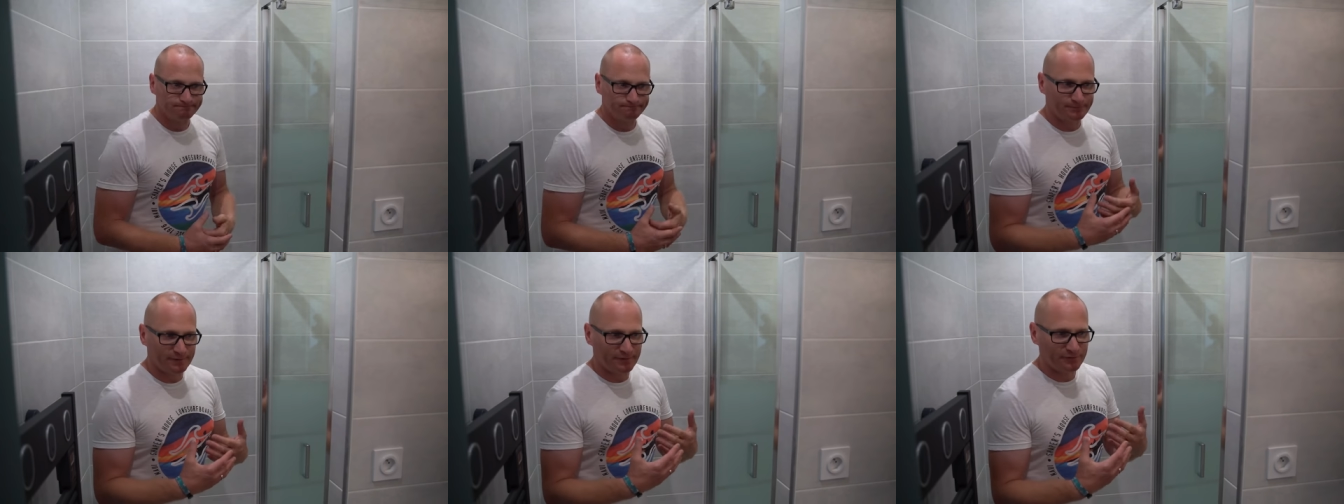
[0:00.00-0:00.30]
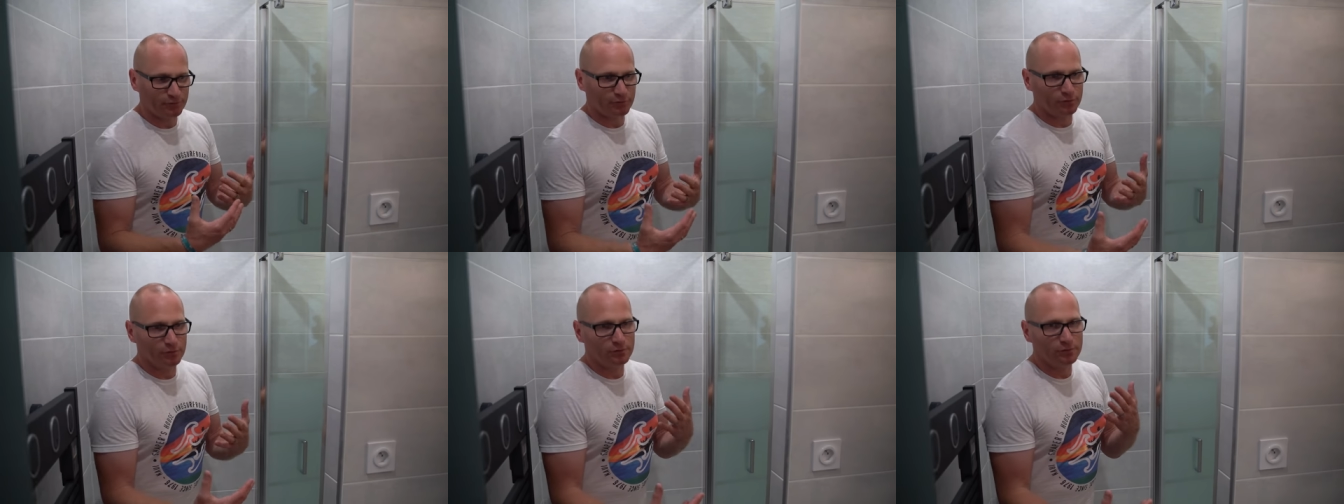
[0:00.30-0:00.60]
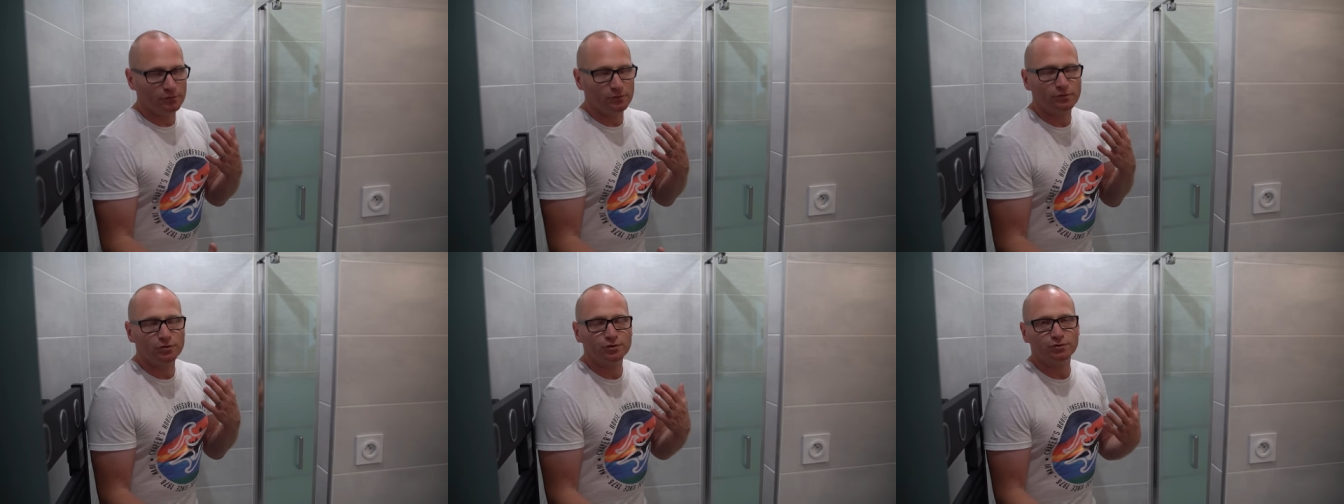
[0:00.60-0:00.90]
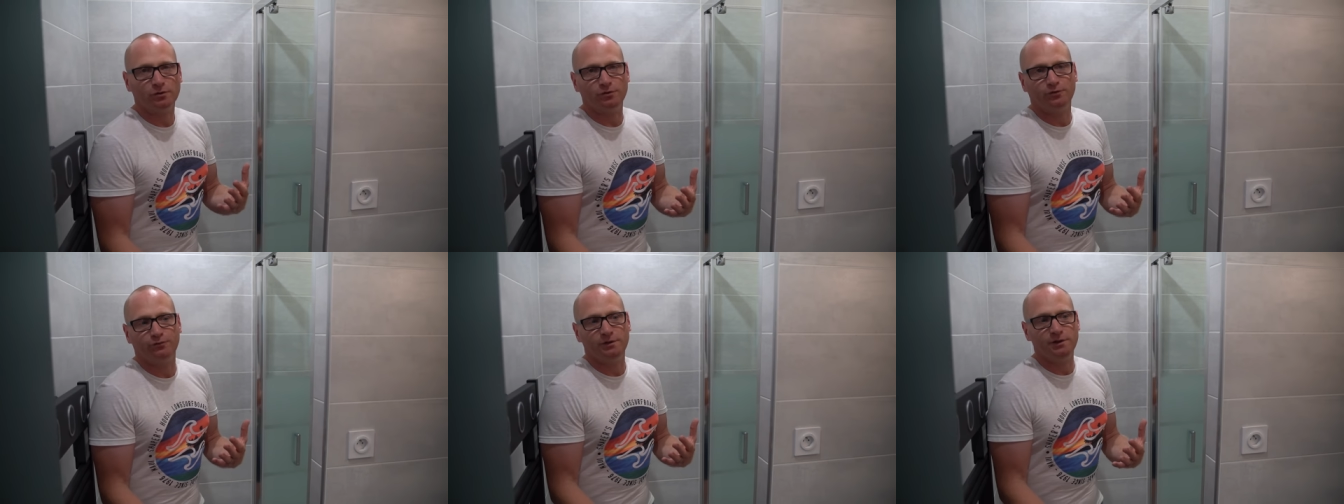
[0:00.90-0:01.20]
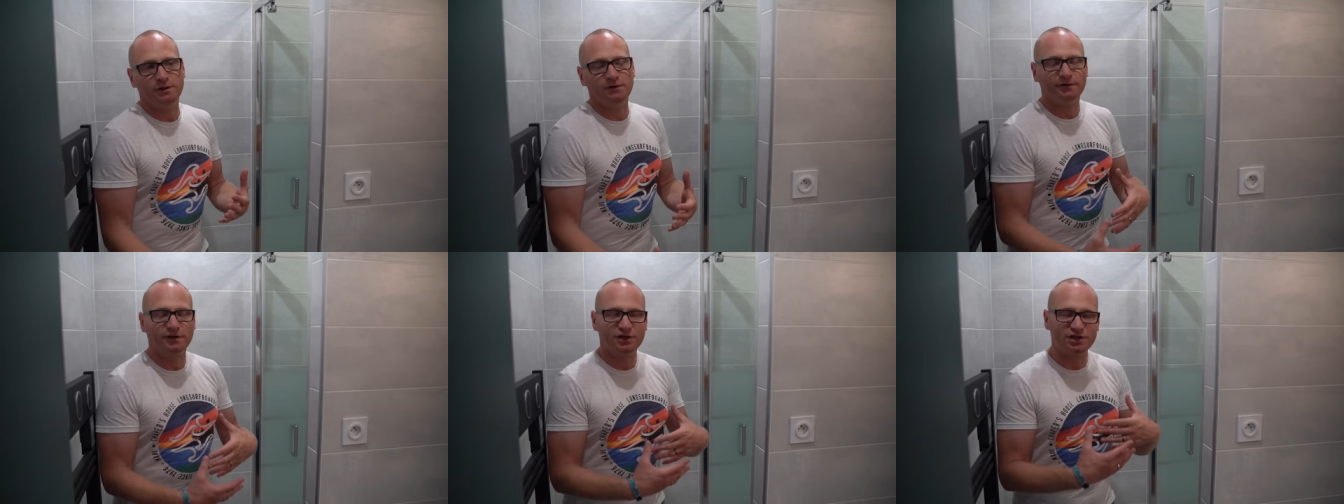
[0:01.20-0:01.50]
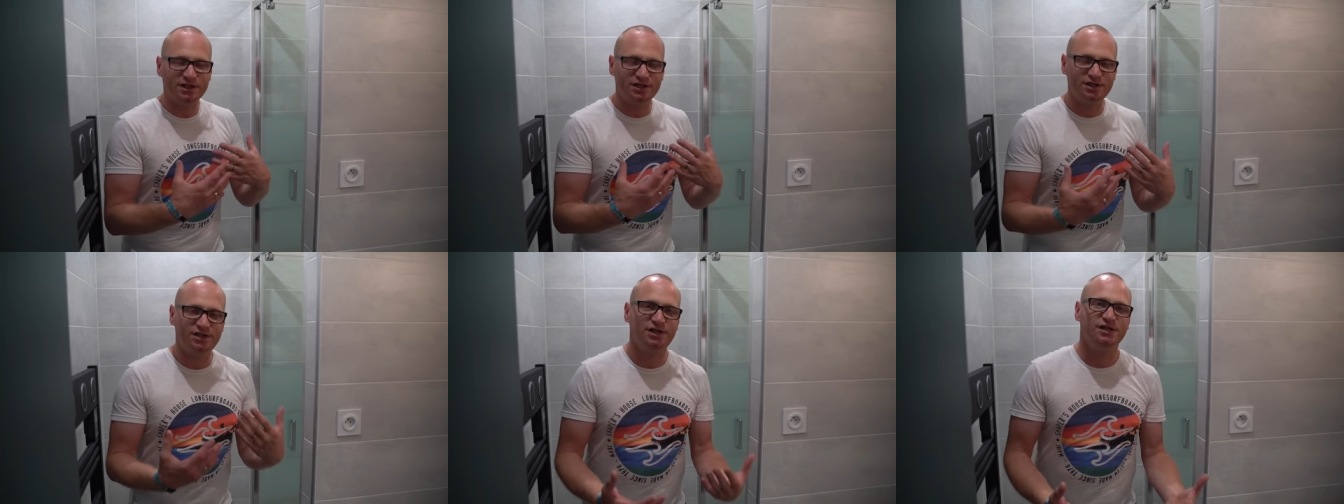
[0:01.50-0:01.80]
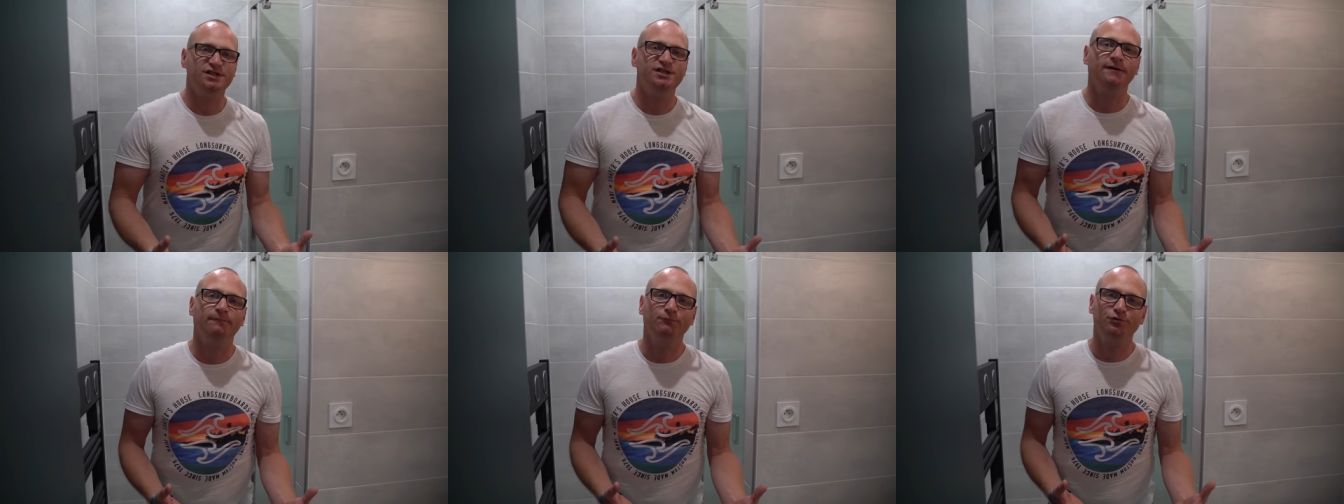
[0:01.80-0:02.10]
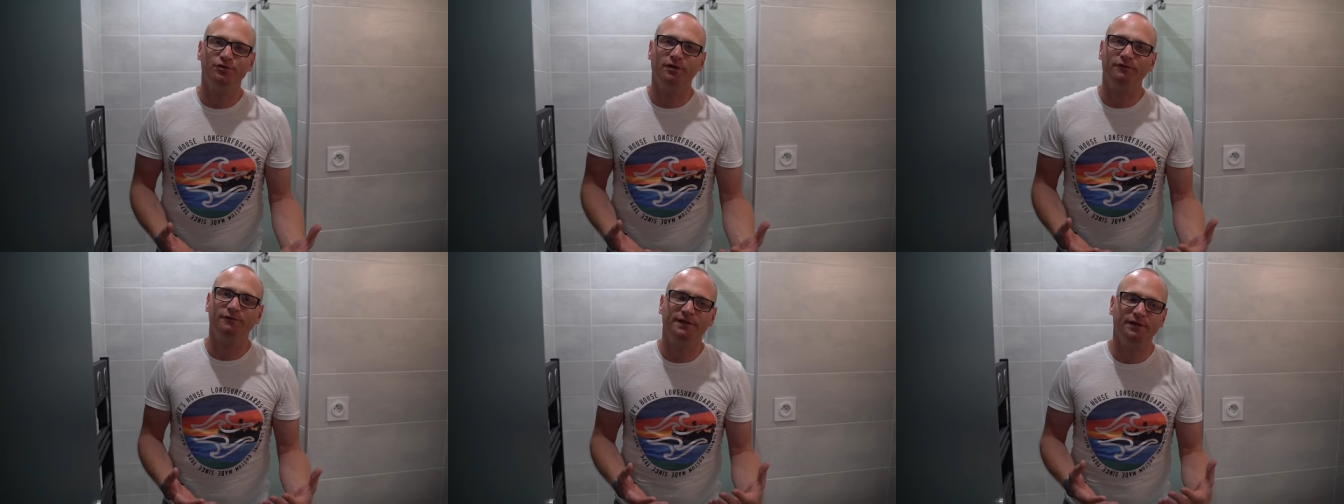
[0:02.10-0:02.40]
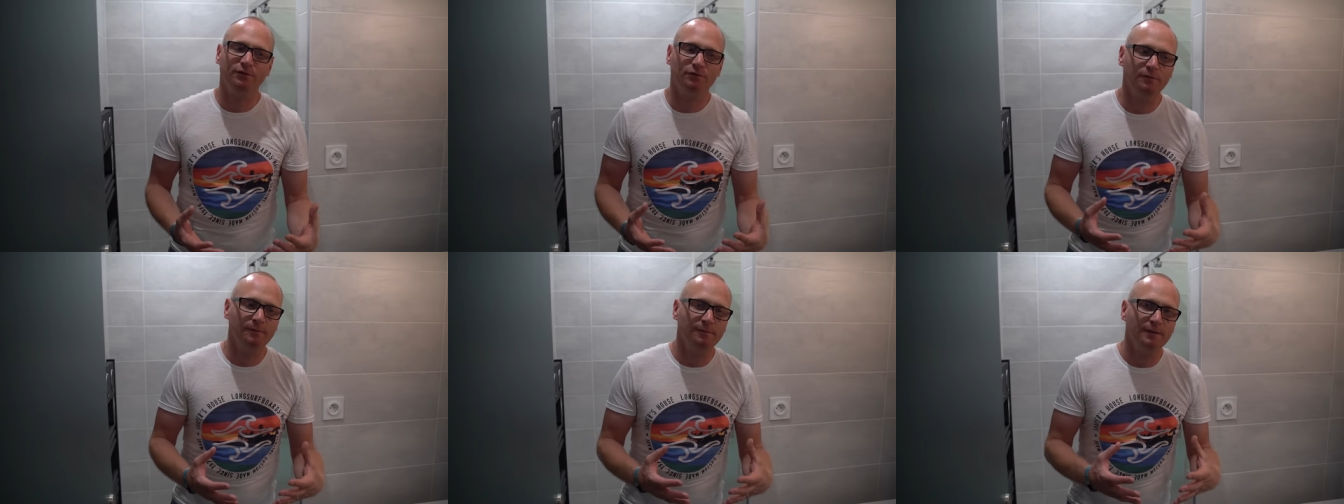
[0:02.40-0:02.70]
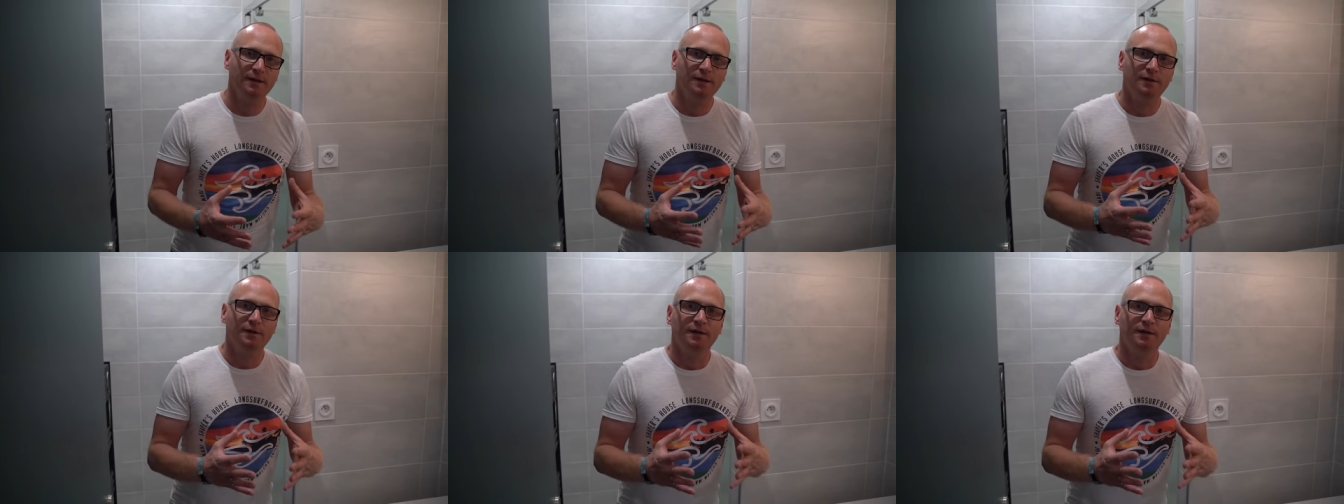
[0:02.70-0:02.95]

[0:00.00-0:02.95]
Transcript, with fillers: parce que aujourd'hui, ça je l'ai déjà dit dans plusieurs vidéos,